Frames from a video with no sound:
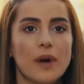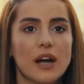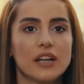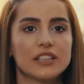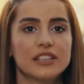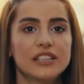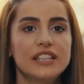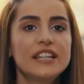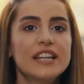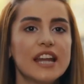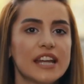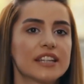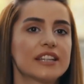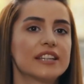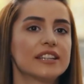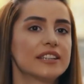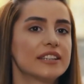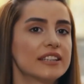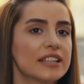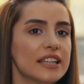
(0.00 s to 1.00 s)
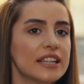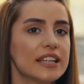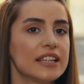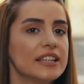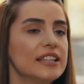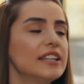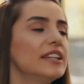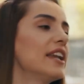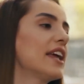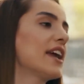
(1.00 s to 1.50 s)
Bak yine gitti,
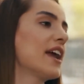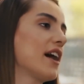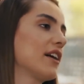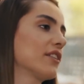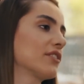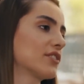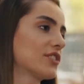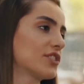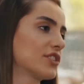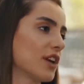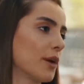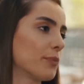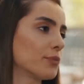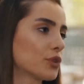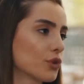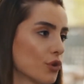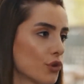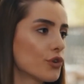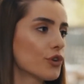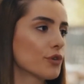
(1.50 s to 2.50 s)
yine yanlış yaptı.